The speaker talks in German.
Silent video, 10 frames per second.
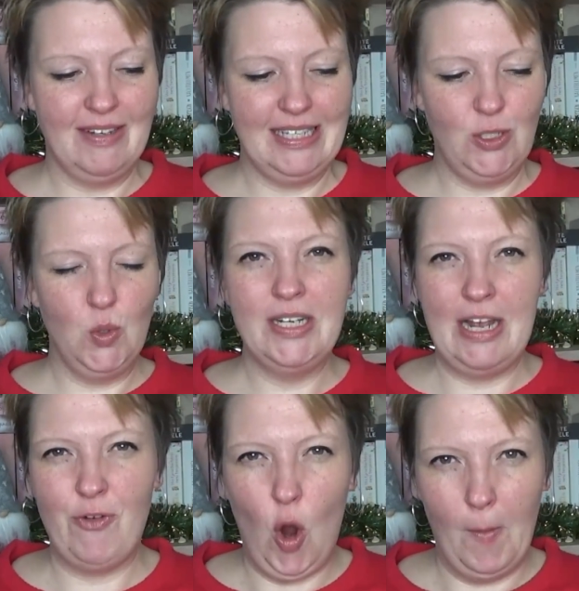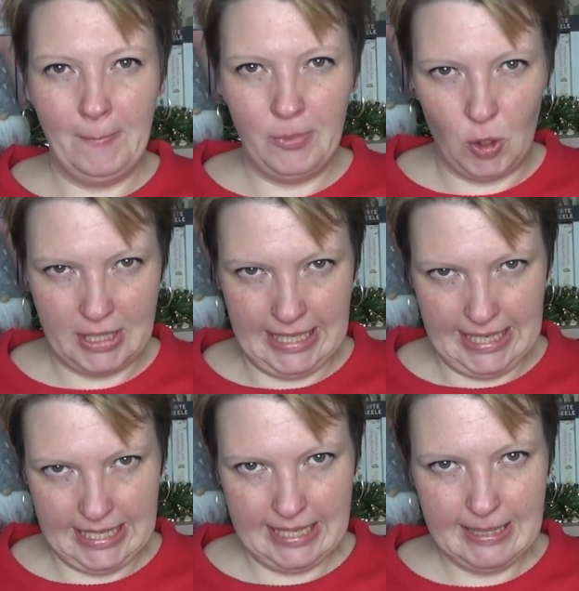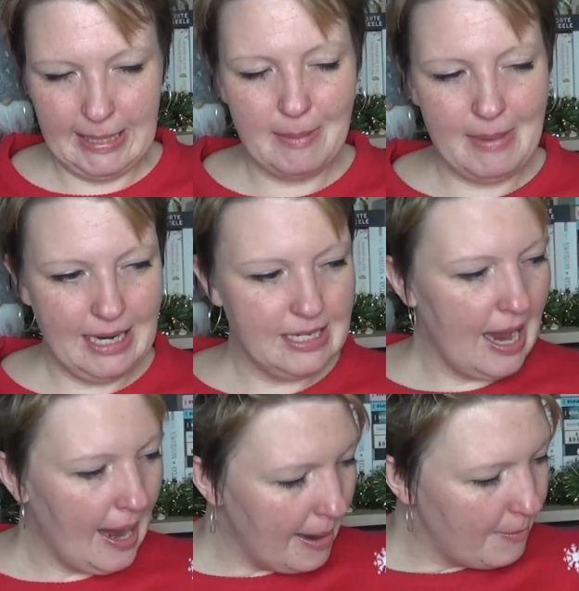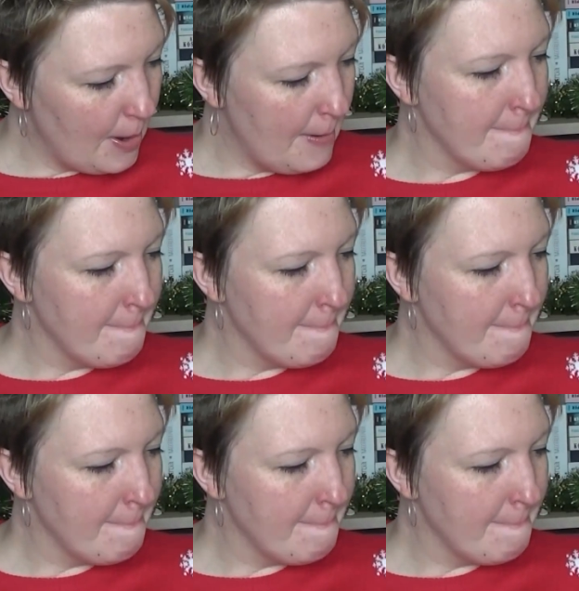was ich so in der Form noch nicht gemacht habe.